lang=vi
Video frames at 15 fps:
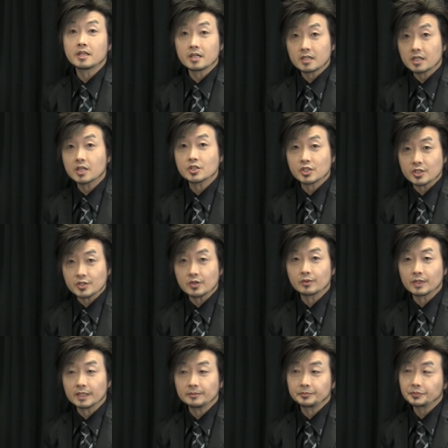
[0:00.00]
nhưng cả sẽ dùng
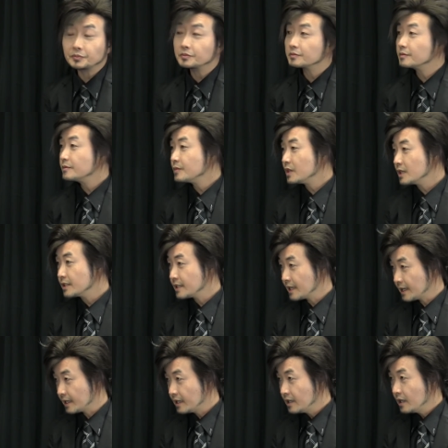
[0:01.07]
nè
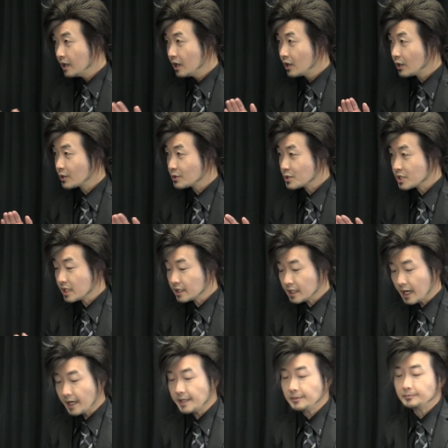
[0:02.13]
chị lo rồi sát
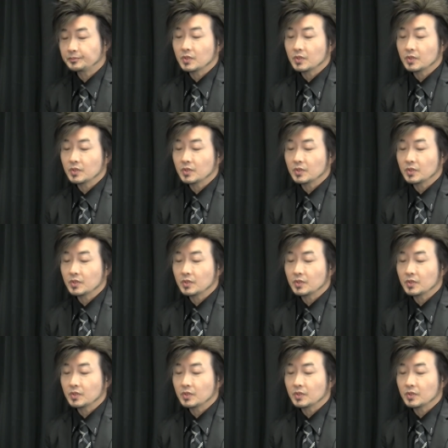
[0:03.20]
thay